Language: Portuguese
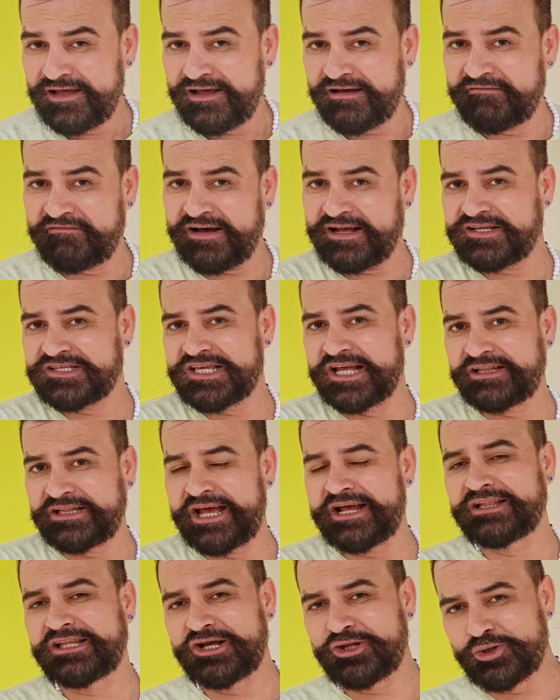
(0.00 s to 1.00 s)
vai
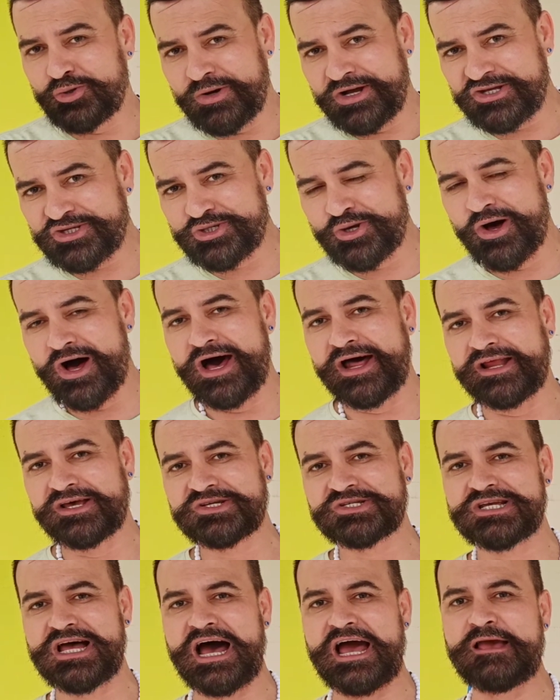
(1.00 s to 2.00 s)
72
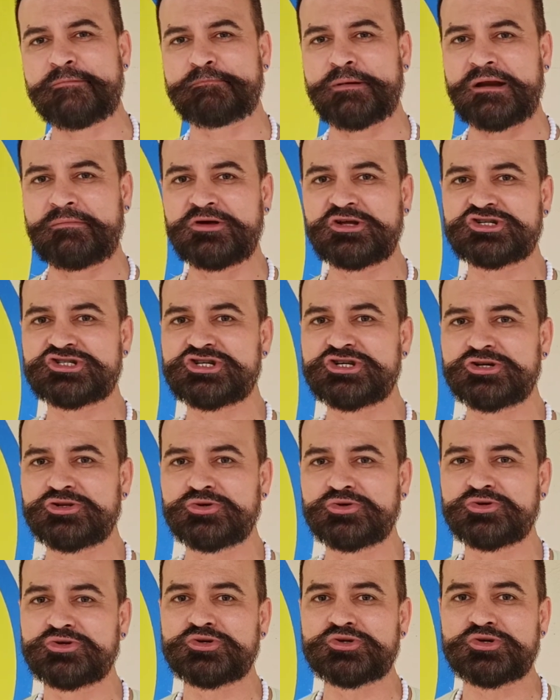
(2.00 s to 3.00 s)
horas, aí
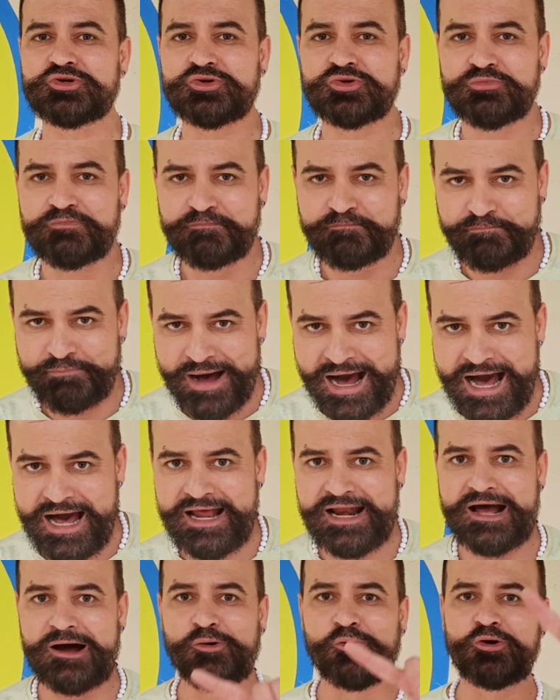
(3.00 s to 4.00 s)
permitido
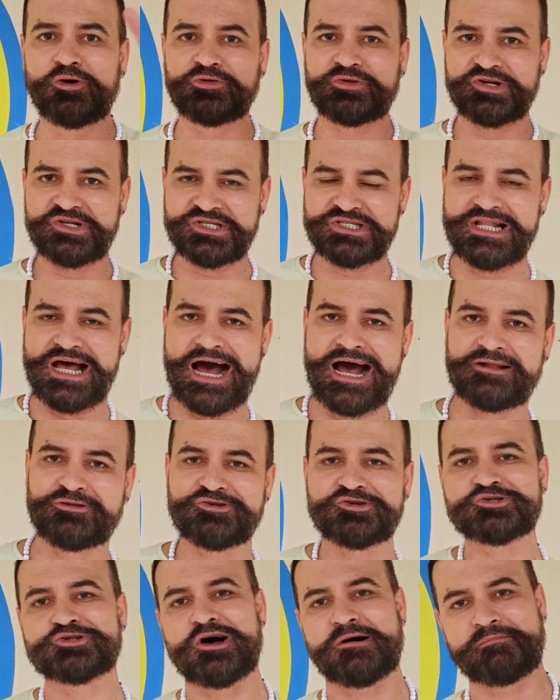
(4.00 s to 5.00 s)
para outro
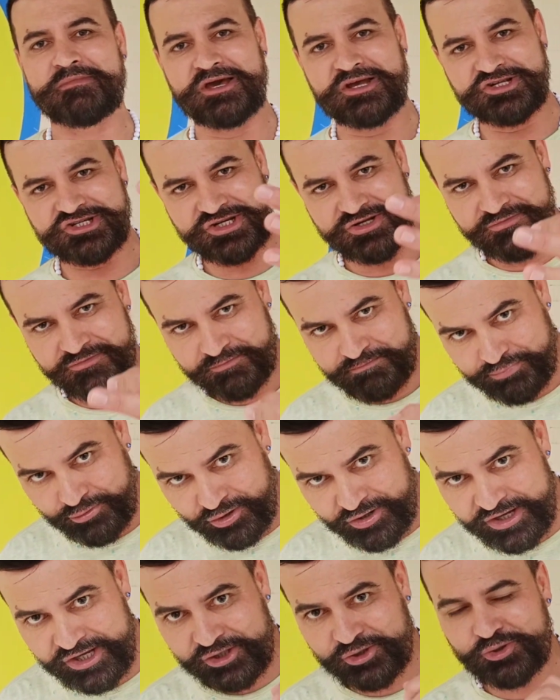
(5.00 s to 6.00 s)
estado somente
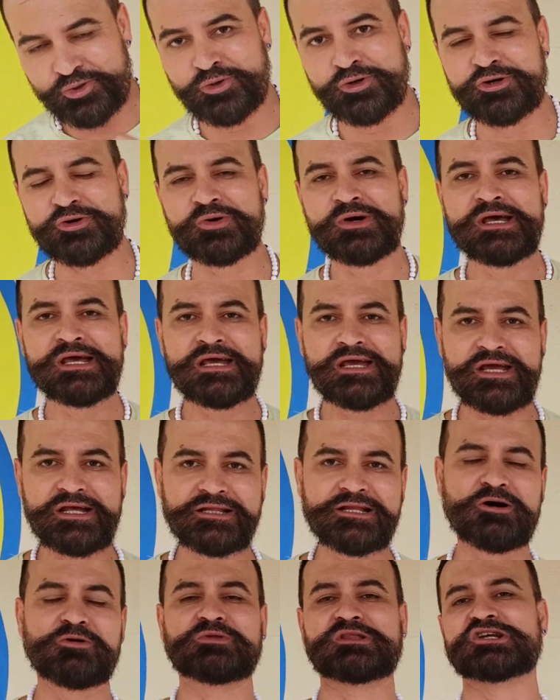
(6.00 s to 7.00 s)
por retorno e
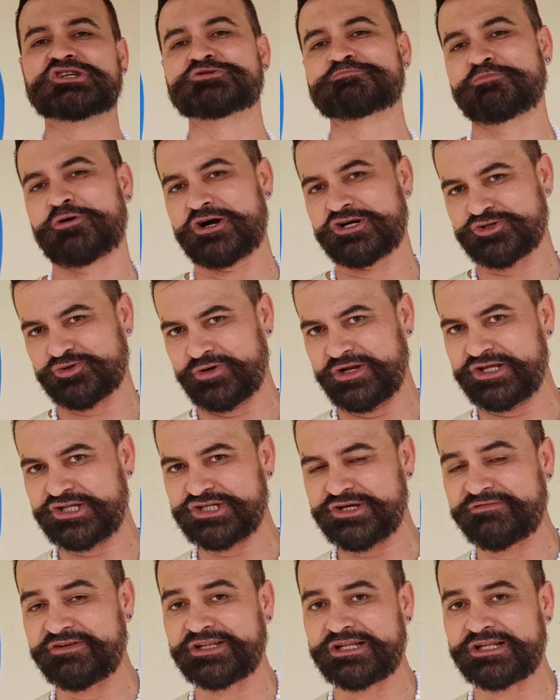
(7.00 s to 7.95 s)
não transporte coletivo.